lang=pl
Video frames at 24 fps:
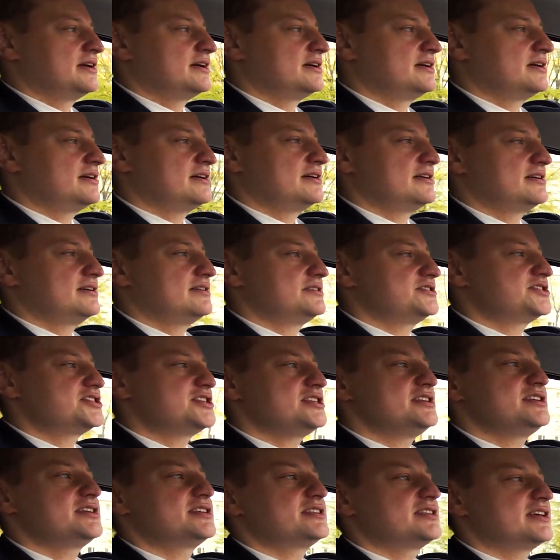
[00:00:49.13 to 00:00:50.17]
E,
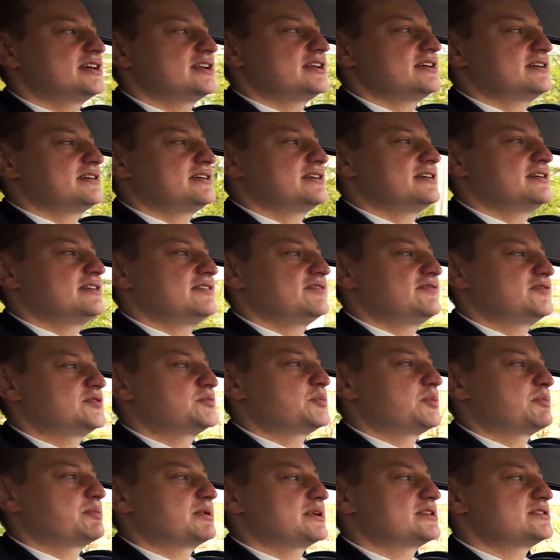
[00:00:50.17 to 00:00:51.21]
silnik ten e,
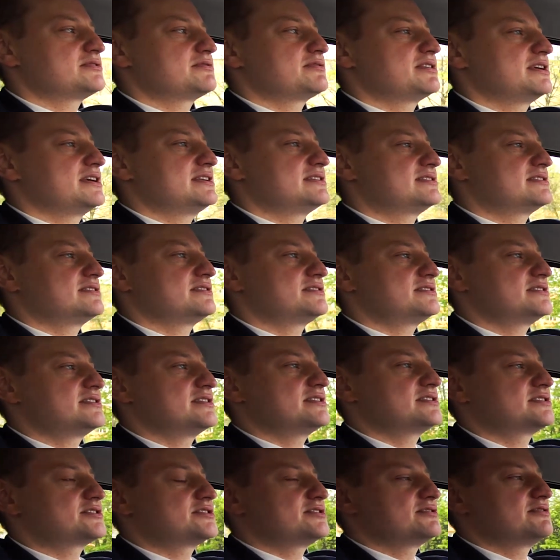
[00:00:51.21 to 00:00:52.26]
współpracuje
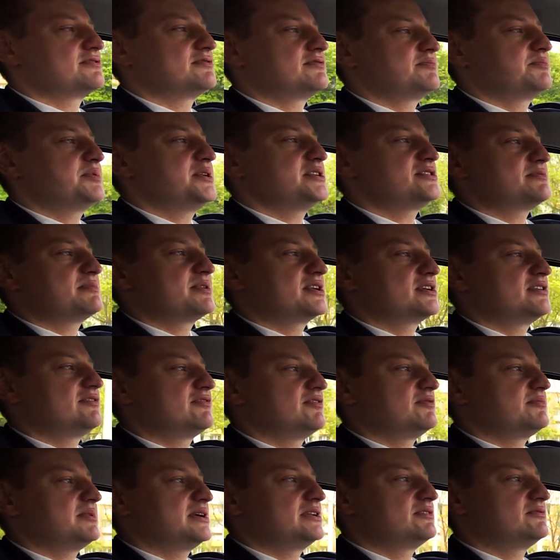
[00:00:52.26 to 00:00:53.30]
ze skrzynią
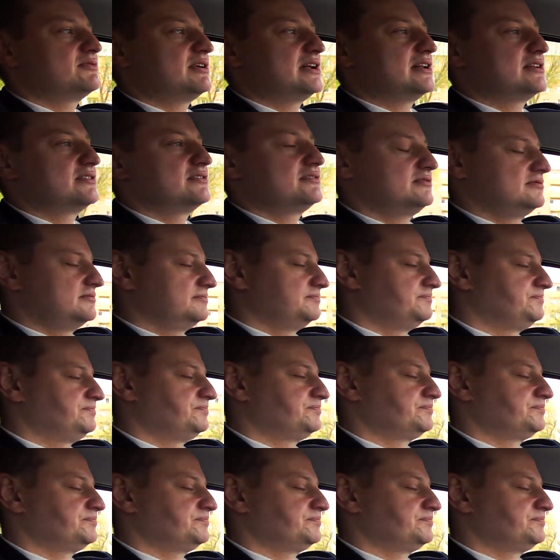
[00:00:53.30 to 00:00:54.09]
pięciobiegową manualną